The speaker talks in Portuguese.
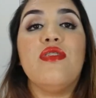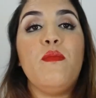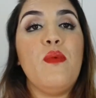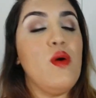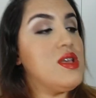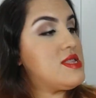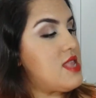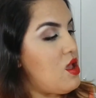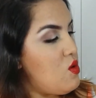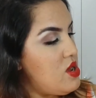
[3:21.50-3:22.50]

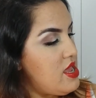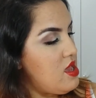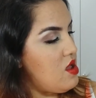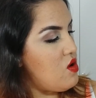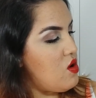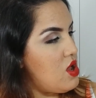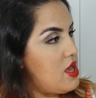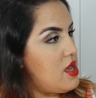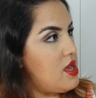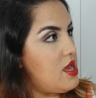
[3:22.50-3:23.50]
Depois eu li uh,
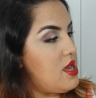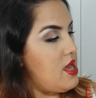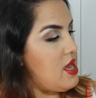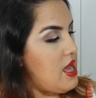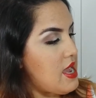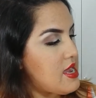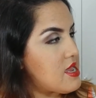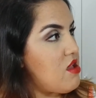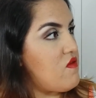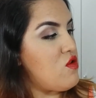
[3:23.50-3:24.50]
ah,
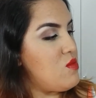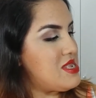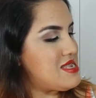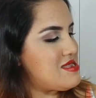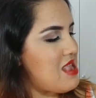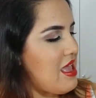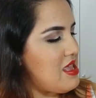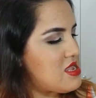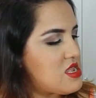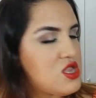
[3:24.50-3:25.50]
HQ volume
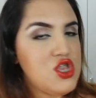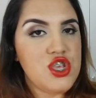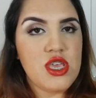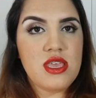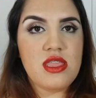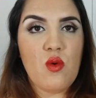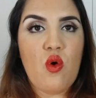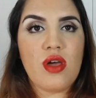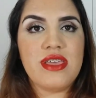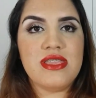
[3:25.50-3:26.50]
6 de The
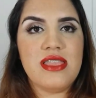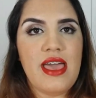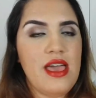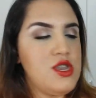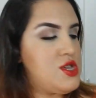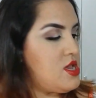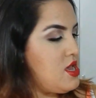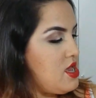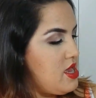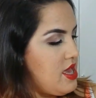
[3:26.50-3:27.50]
Walking Dead.
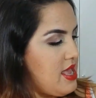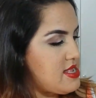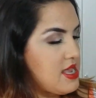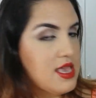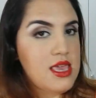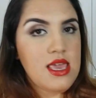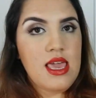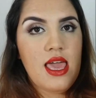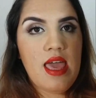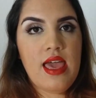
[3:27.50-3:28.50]
Essa
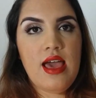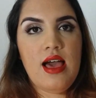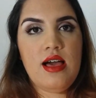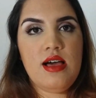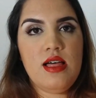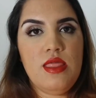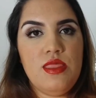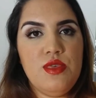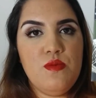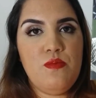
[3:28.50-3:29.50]
aqui é a
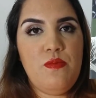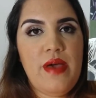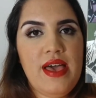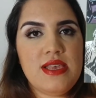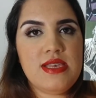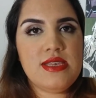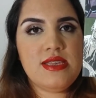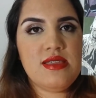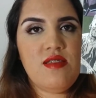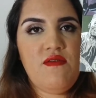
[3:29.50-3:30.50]
The
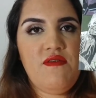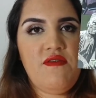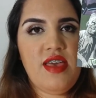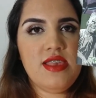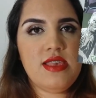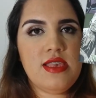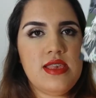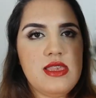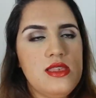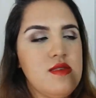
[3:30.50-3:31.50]
Best
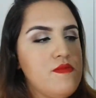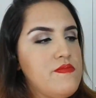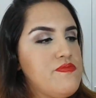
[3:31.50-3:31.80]
Defense,